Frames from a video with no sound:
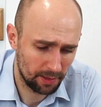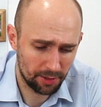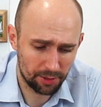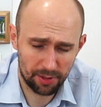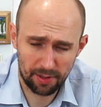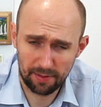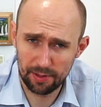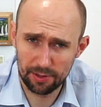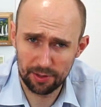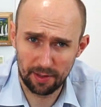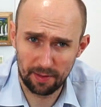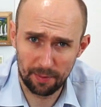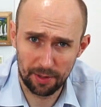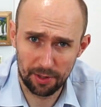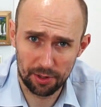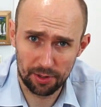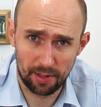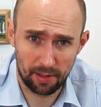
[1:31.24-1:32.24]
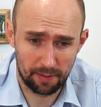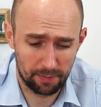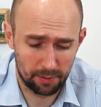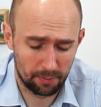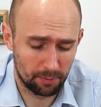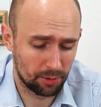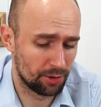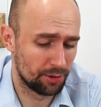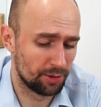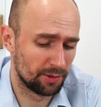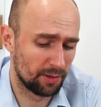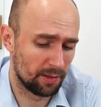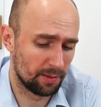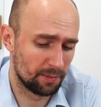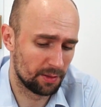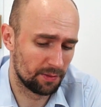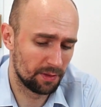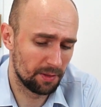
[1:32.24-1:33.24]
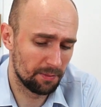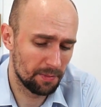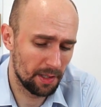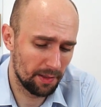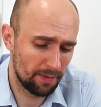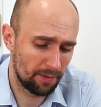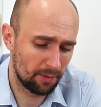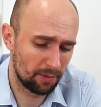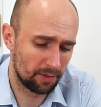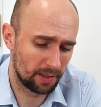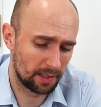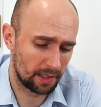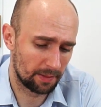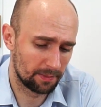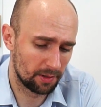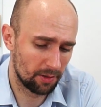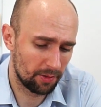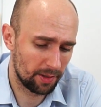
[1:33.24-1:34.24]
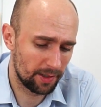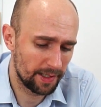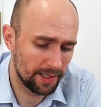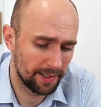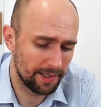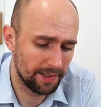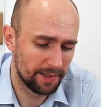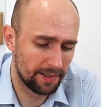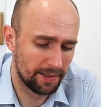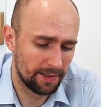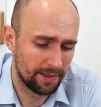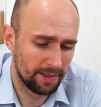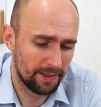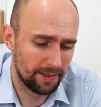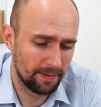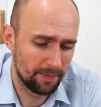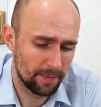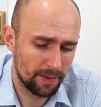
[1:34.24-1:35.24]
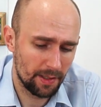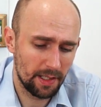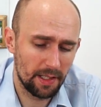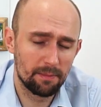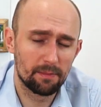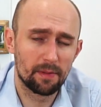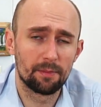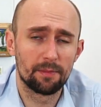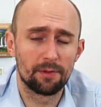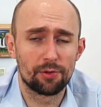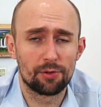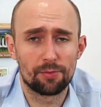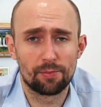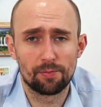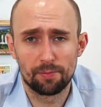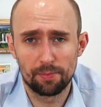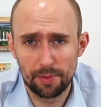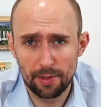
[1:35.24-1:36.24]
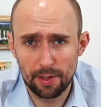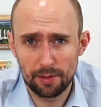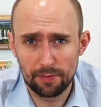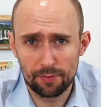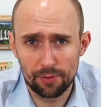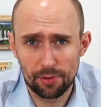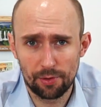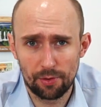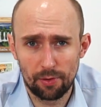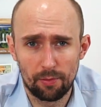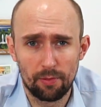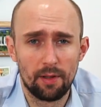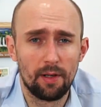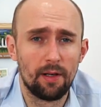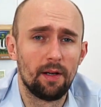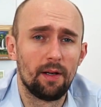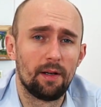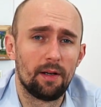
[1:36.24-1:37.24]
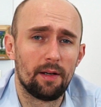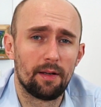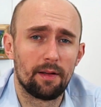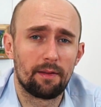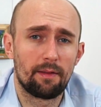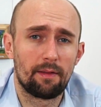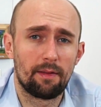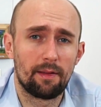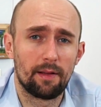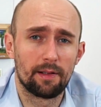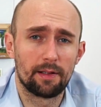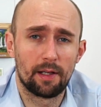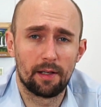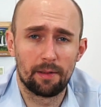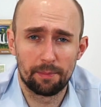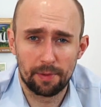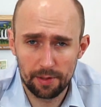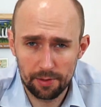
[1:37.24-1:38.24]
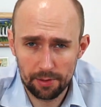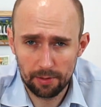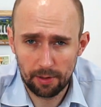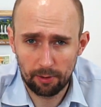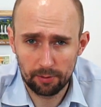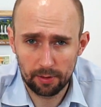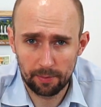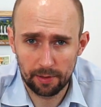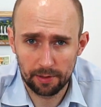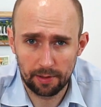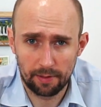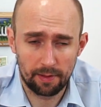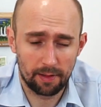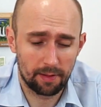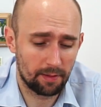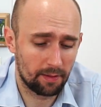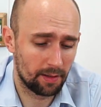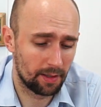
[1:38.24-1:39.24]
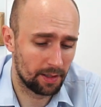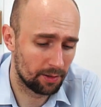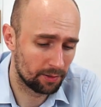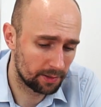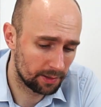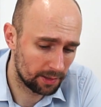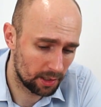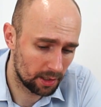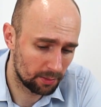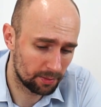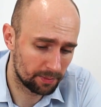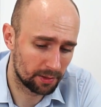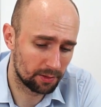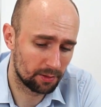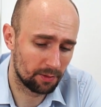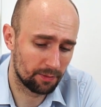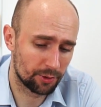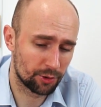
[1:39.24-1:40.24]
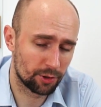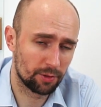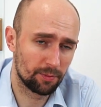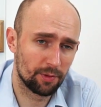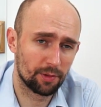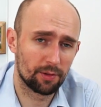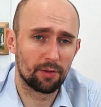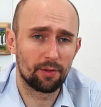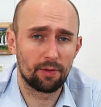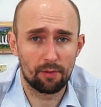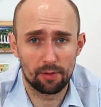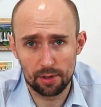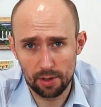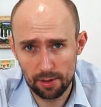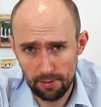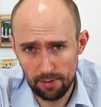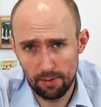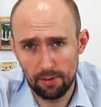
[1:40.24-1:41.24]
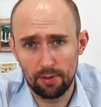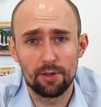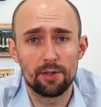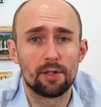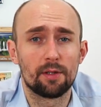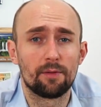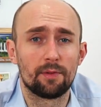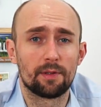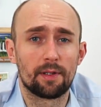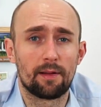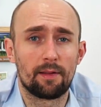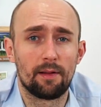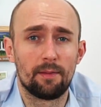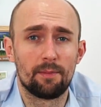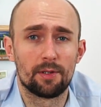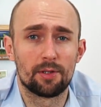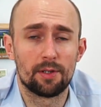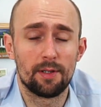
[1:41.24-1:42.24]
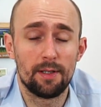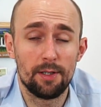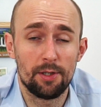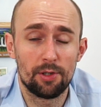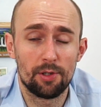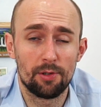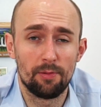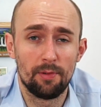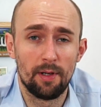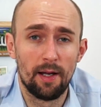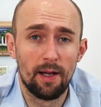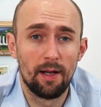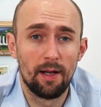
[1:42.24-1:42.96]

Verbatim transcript: Jeżeli chcecie zmienić nazwę, to możecie to zrobić w tym miejscu. Klikamy OK i mamy już pierwszą scenę, pierwszą automatyzację i od tego momentu Wasz Roborock codziennie o godzinie 12 będzie jeździł,